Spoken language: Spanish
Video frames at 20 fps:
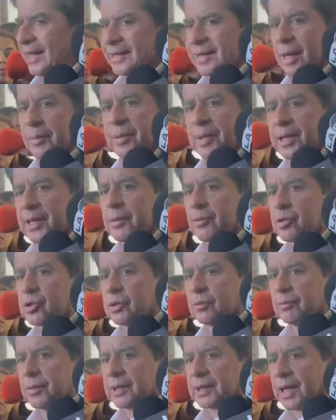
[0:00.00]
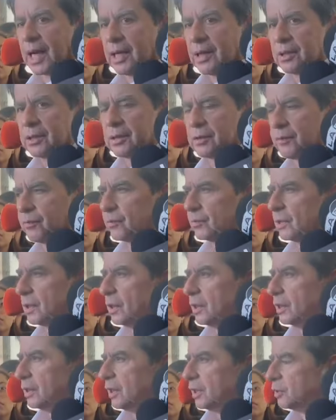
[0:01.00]
y también hemos invitado,
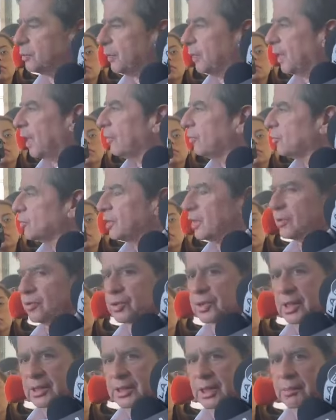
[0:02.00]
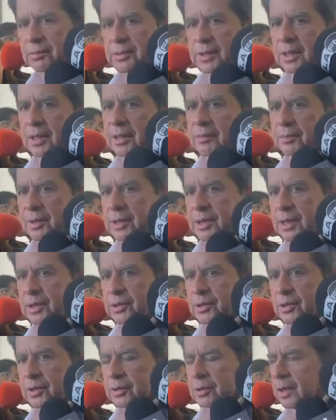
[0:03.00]
y esperamos que nos acepten la
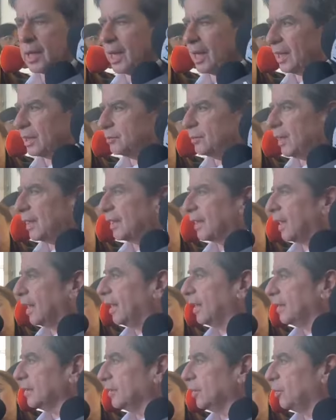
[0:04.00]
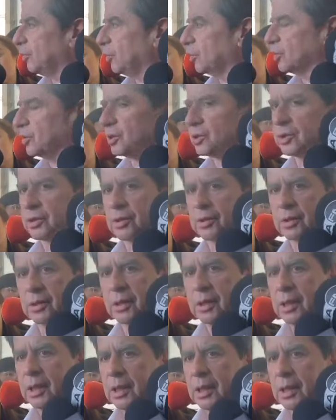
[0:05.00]
invitación, a las bancadas de
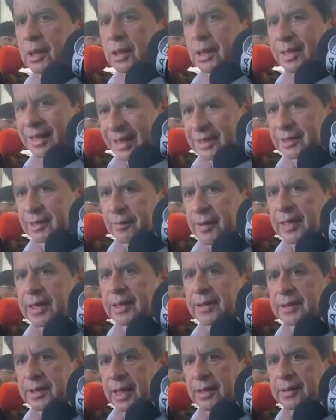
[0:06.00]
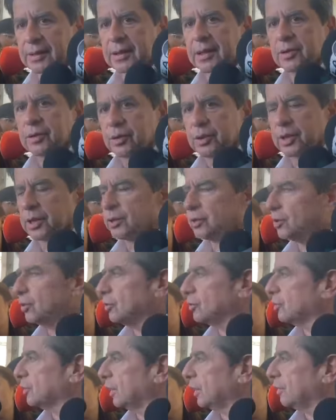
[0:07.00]
oposición la semana entrante. Con
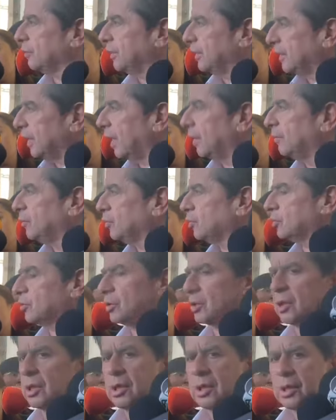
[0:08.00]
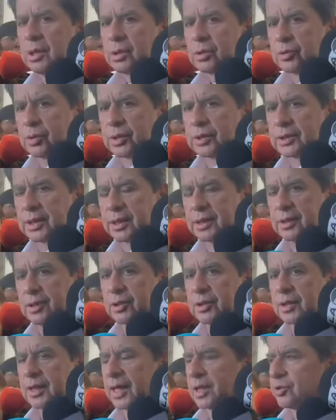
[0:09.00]
ellos terminamos toda esta
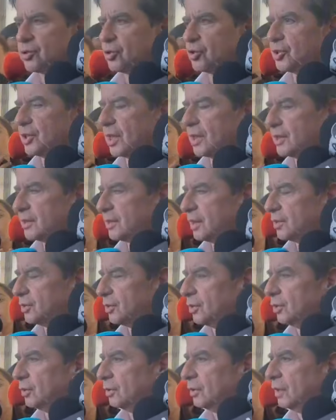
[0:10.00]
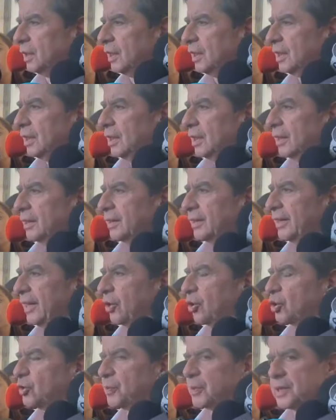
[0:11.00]
ronda de socialización
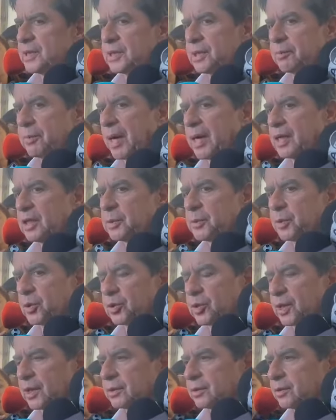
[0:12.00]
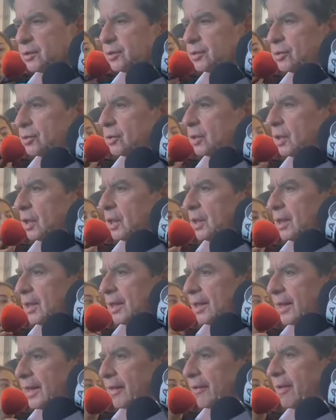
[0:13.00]
de los principales proyectos
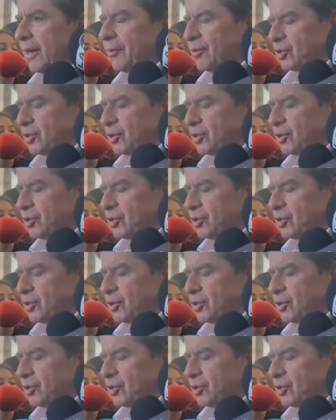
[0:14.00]
que